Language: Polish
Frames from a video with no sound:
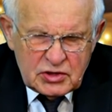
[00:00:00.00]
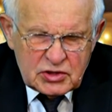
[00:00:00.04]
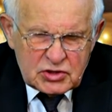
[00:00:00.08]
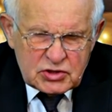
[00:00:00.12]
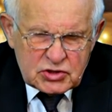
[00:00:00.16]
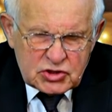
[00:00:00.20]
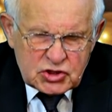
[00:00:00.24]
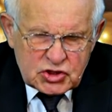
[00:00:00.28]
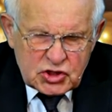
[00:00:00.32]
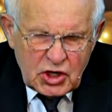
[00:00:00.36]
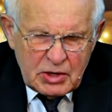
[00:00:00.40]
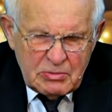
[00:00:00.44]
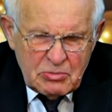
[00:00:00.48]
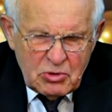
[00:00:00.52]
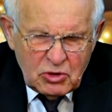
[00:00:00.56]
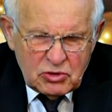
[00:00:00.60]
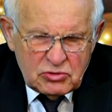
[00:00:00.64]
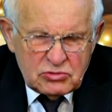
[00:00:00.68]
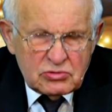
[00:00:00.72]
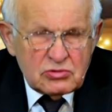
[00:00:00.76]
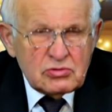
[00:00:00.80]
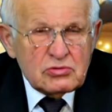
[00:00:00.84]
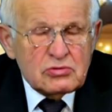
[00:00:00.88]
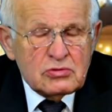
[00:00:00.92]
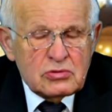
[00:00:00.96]

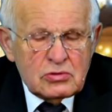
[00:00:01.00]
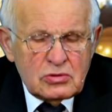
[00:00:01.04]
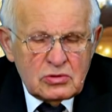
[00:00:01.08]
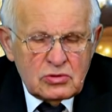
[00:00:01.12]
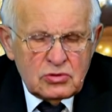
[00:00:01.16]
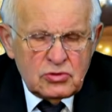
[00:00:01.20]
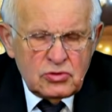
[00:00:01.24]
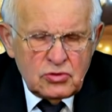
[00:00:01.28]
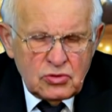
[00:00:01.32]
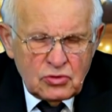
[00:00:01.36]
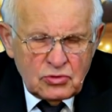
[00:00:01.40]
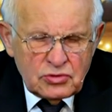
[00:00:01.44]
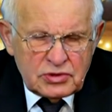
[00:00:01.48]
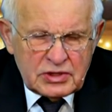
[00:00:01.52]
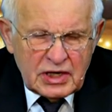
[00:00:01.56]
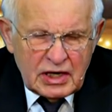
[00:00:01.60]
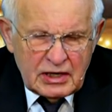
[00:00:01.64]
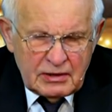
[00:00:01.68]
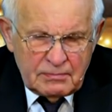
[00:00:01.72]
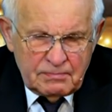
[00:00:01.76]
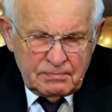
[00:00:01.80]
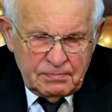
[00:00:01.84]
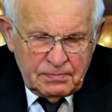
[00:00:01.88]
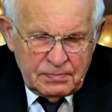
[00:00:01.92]
Szymon, Juda,